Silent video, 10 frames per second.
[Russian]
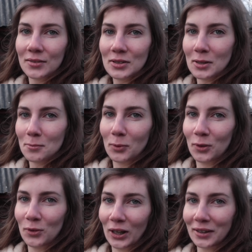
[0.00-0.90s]
Всем
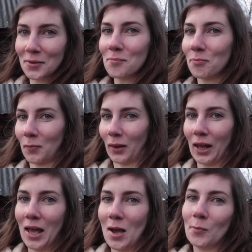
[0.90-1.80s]
привет!
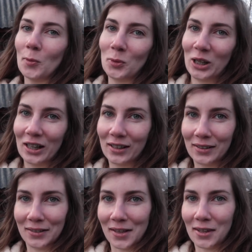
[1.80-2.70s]
Мы
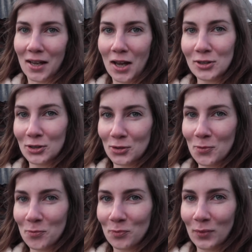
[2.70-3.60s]
приехали на дачу,
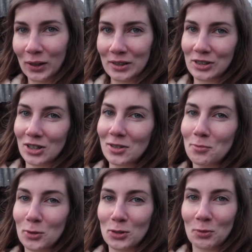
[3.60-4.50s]
и сейчас
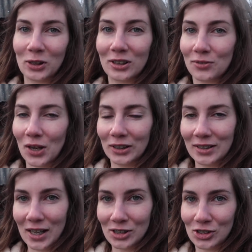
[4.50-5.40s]
будем
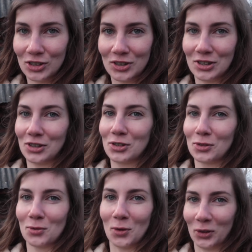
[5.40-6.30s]
открывать дачный
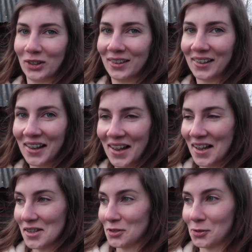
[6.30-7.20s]
сезон.
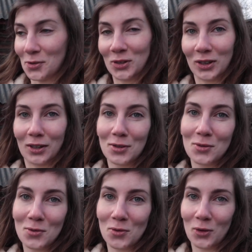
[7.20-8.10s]
Что это
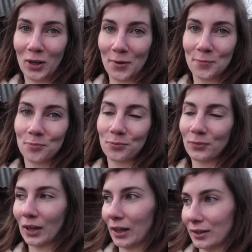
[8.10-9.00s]
такое?
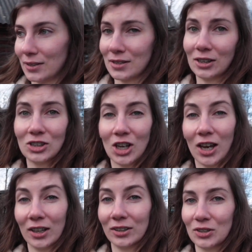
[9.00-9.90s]
Это
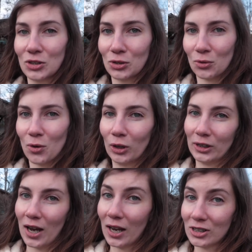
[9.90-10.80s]
означает, что
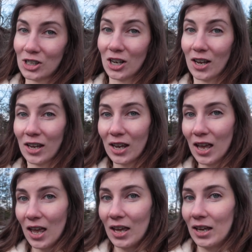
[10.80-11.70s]
дача
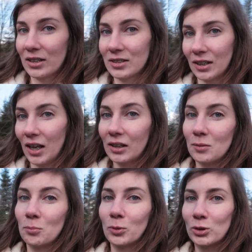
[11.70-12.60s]

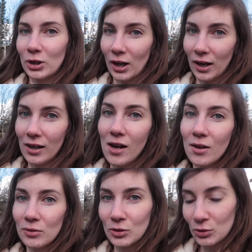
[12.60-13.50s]
стояла
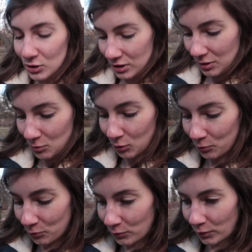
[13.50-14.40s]
пустая всю зиму,